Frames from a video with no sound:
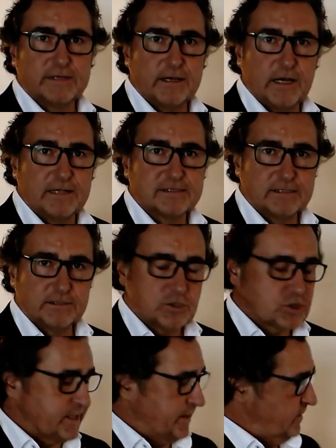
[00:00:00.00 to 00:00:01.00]
der einzelnen
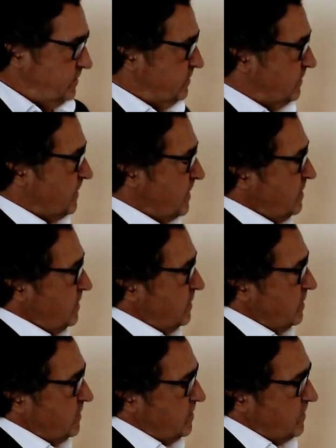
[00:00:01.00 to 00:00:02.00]
Schränke.
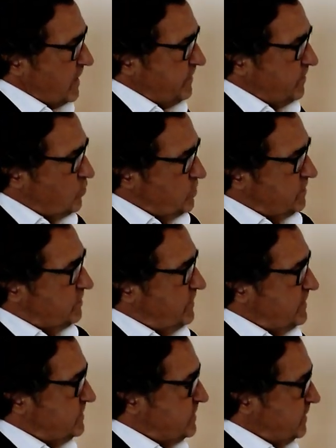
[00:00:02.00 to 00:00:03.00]
Ähm, eine gute
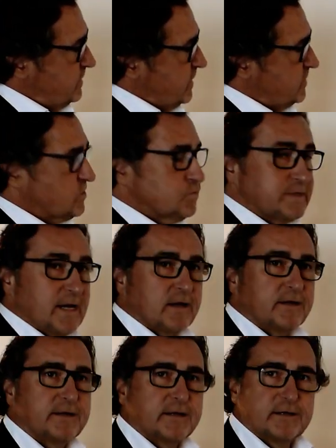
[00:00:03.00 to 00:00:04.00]
Qualität kannst du
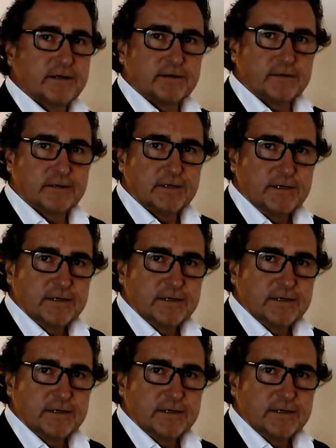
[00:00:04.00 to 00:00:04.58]
daran erkennen,